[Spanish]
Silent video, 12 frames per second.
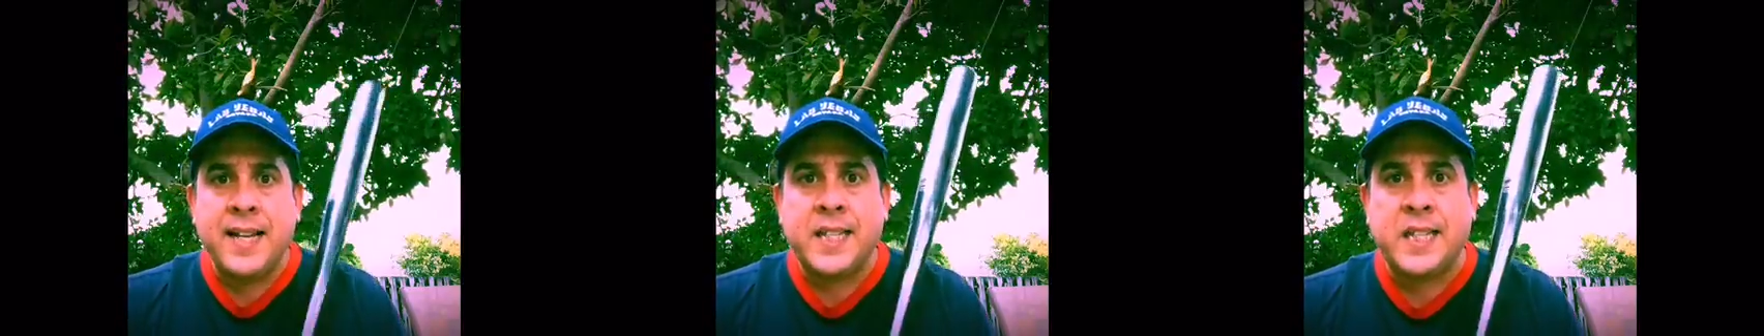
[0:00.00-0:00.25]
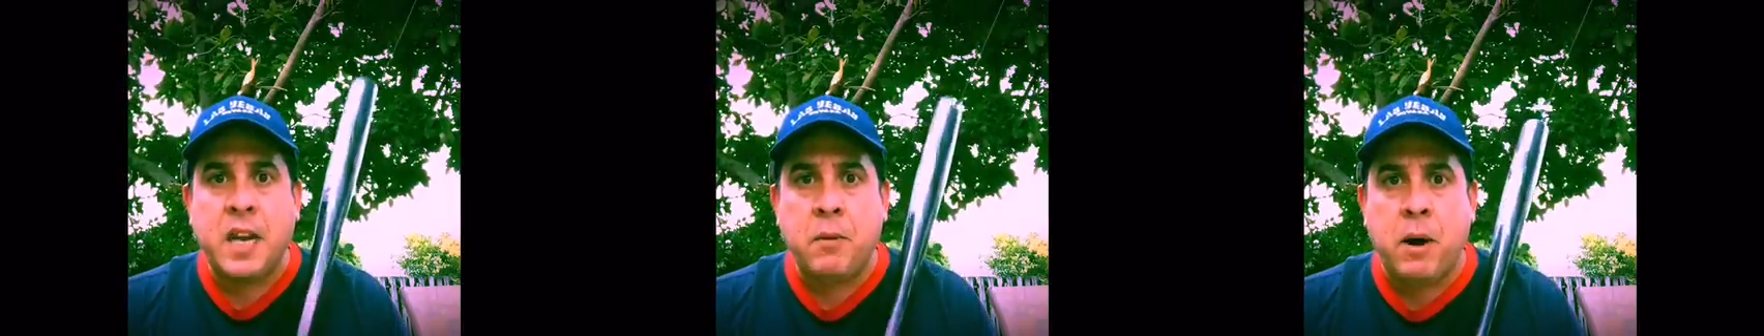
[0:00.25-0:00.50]

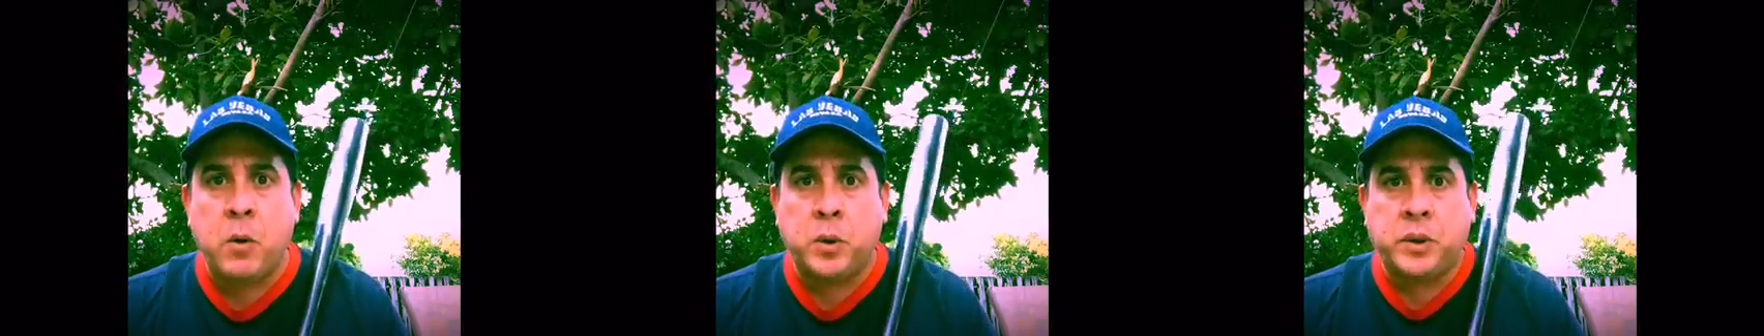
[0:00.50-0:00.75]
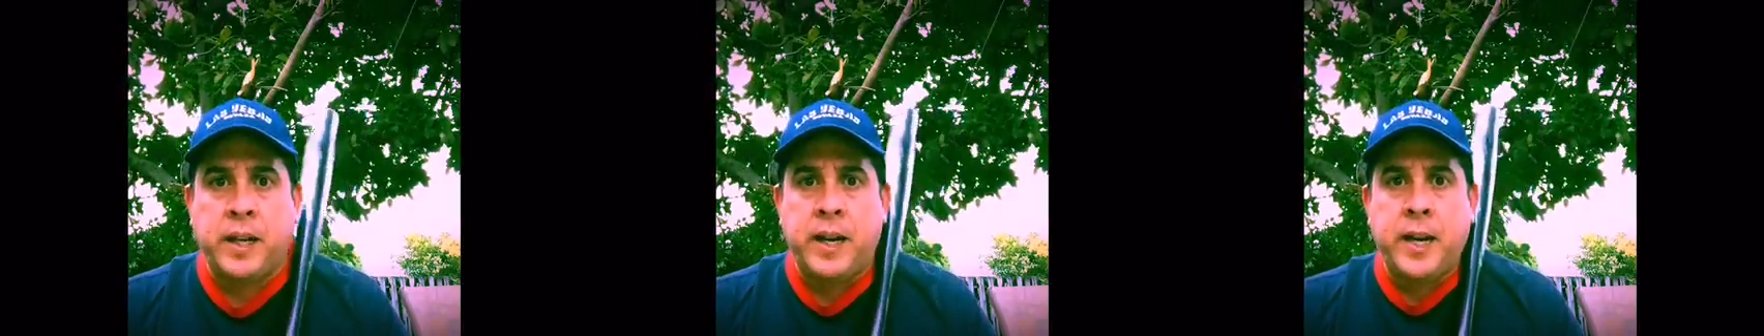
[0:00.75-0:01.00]
¿Se va
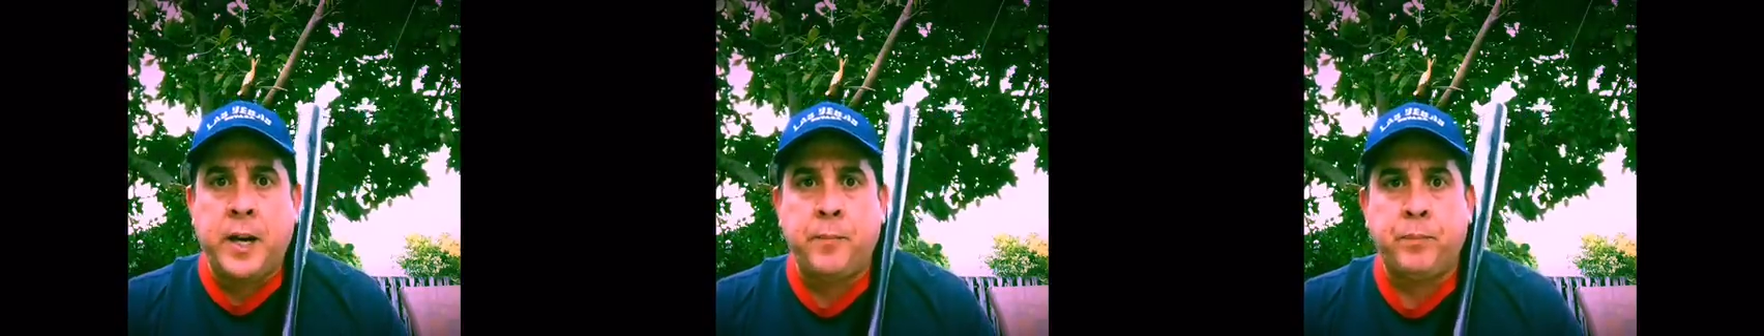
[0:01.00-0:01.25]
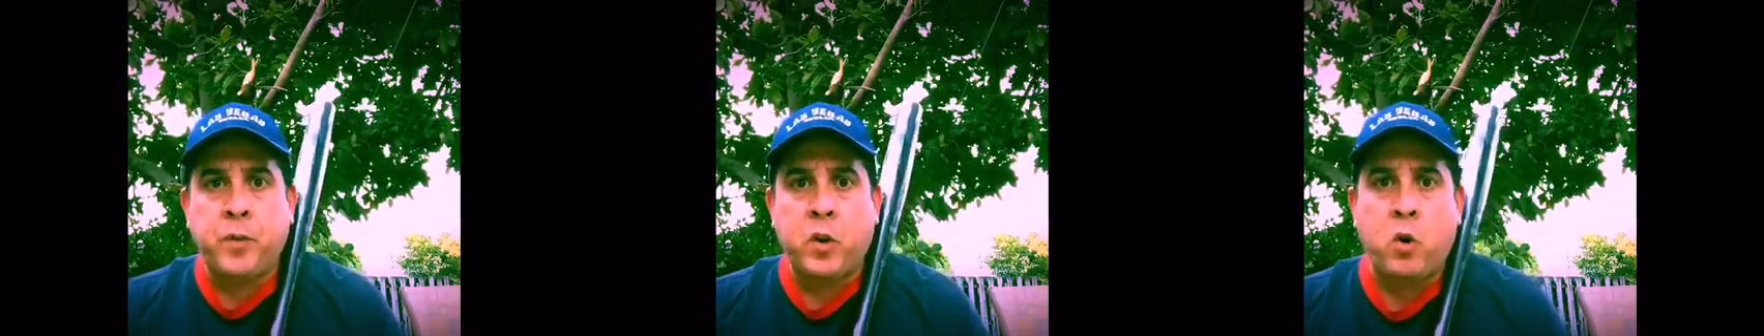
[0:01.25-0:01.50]

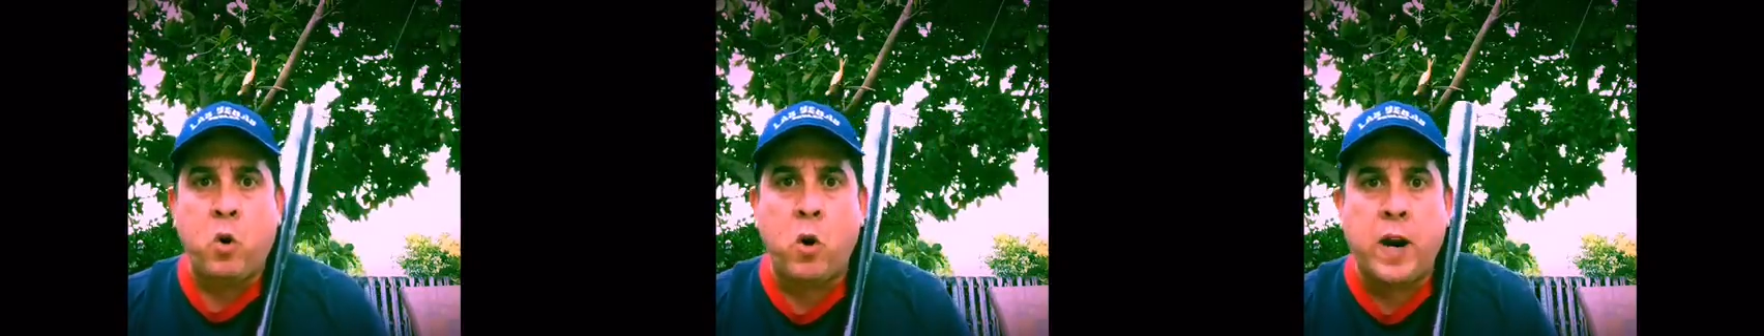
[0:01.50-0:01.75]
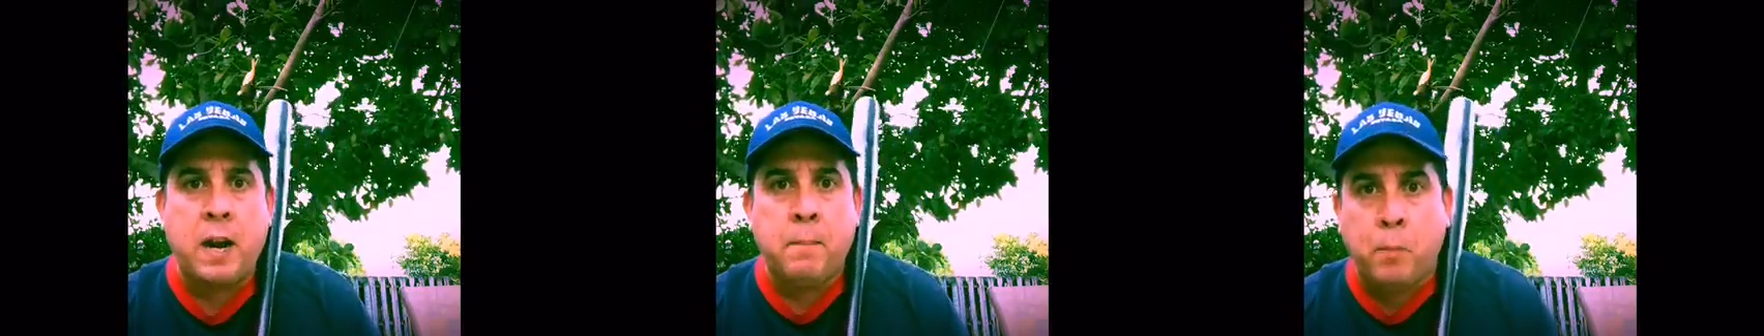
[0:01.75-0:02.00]
usted
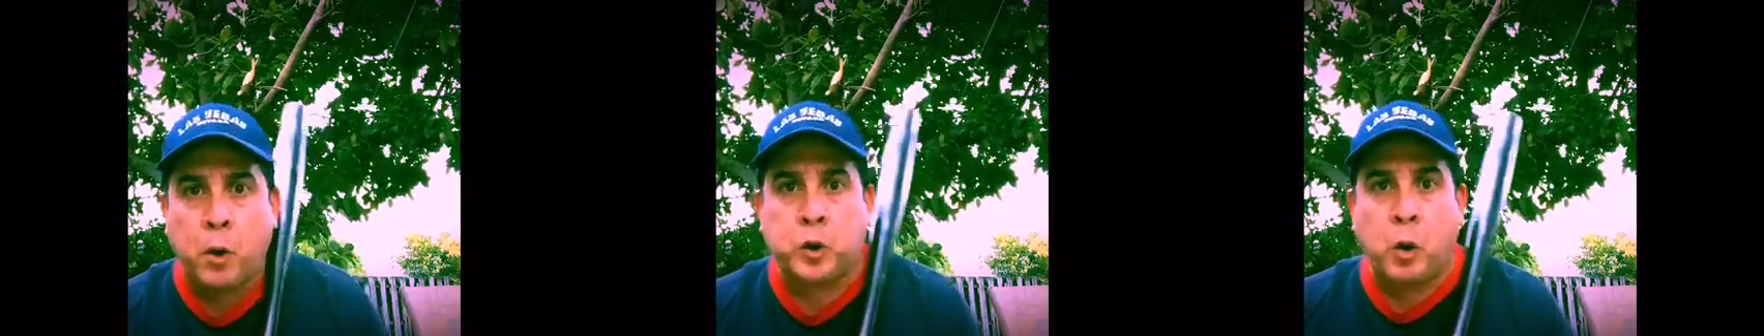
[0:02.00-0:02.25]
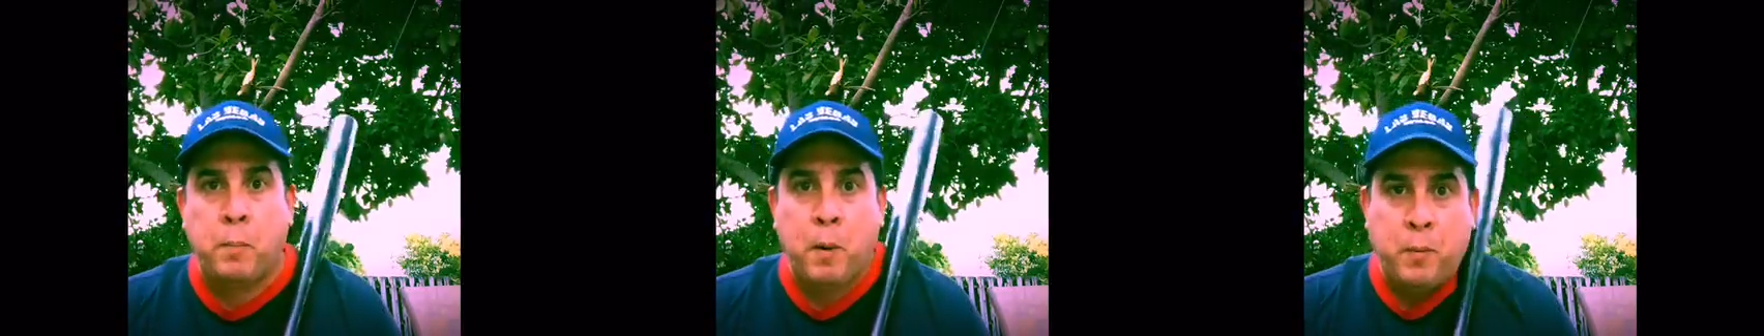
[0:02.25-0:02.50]
con el
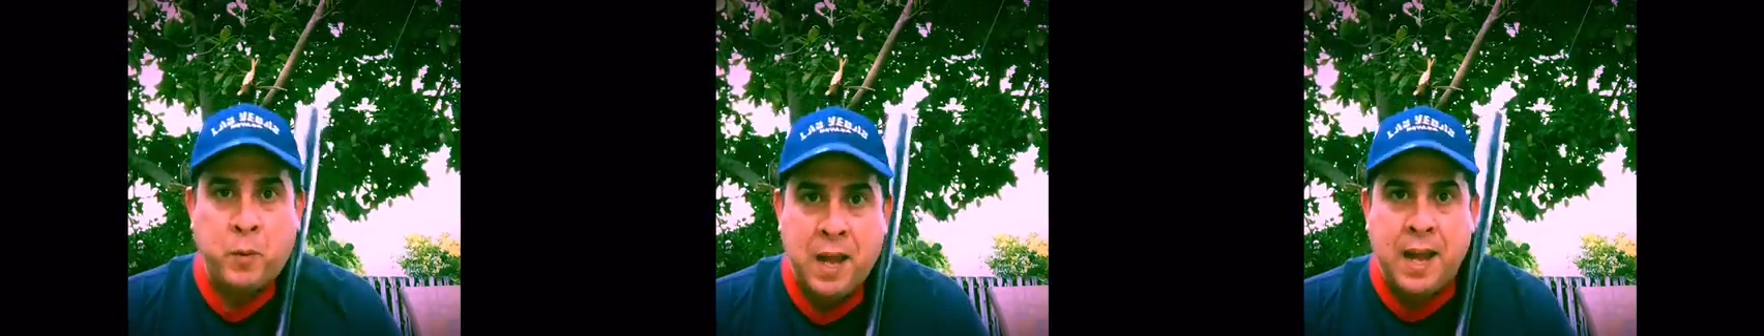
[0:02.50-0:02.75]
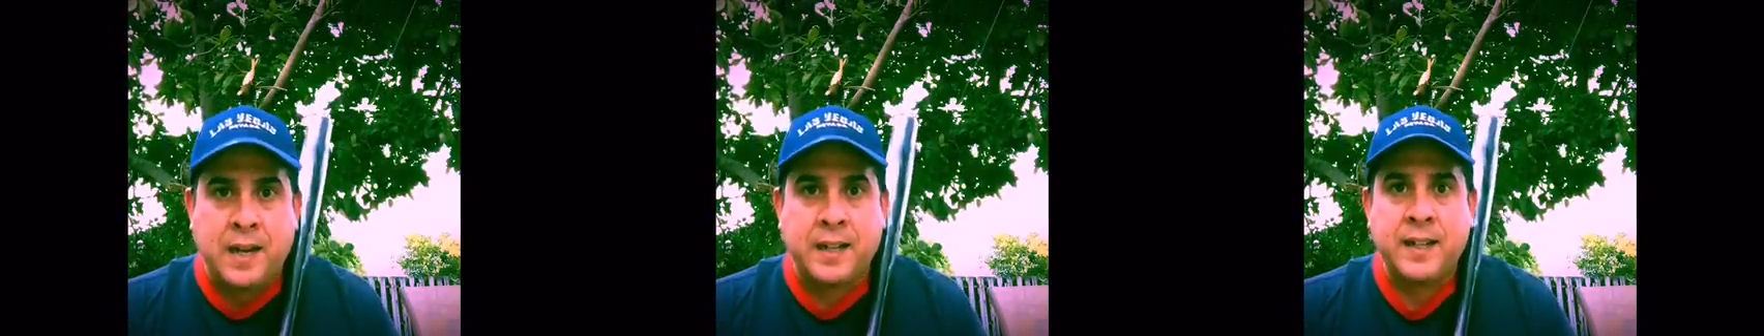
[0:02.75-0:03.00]
voto
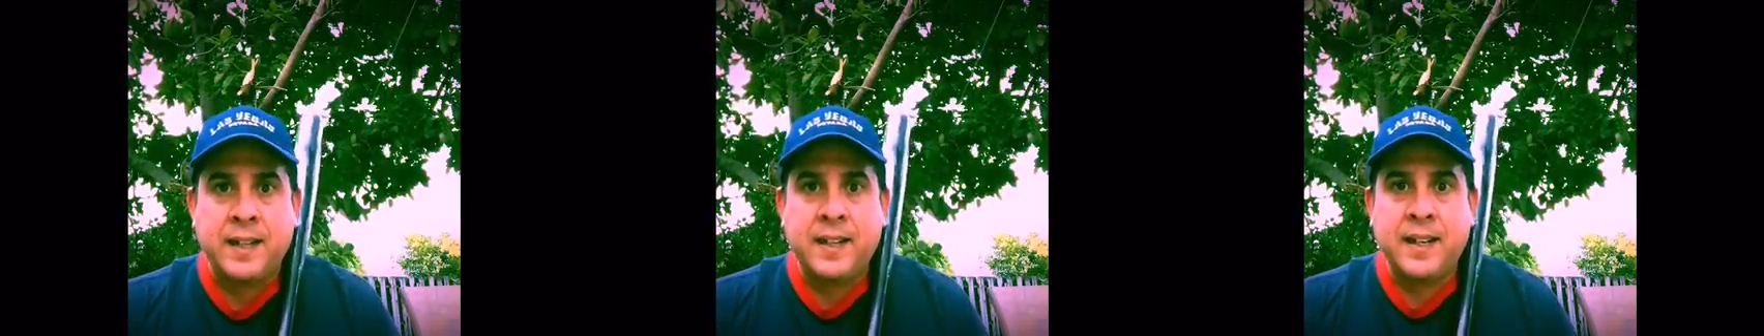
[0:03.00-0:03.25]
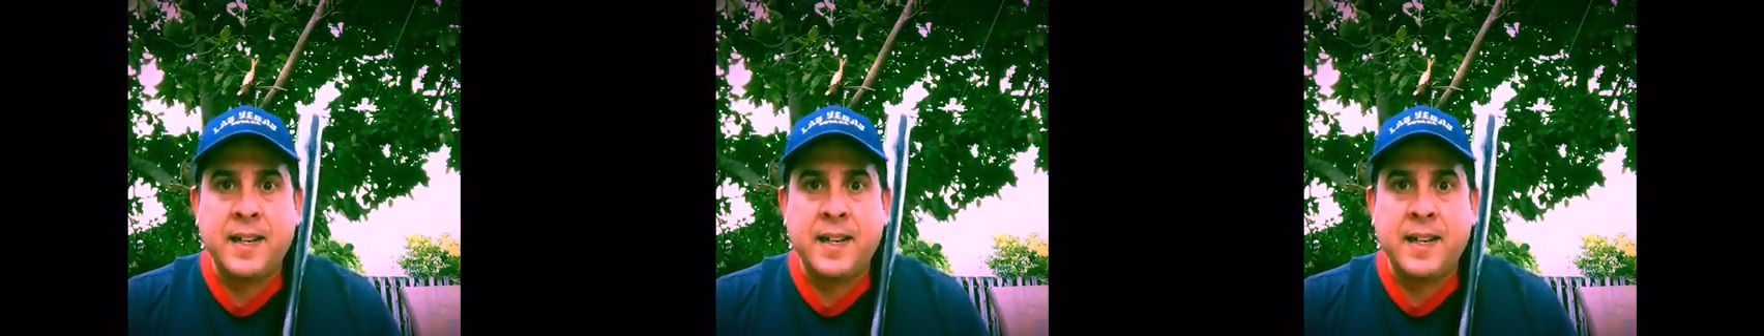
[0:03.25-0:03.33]
popular?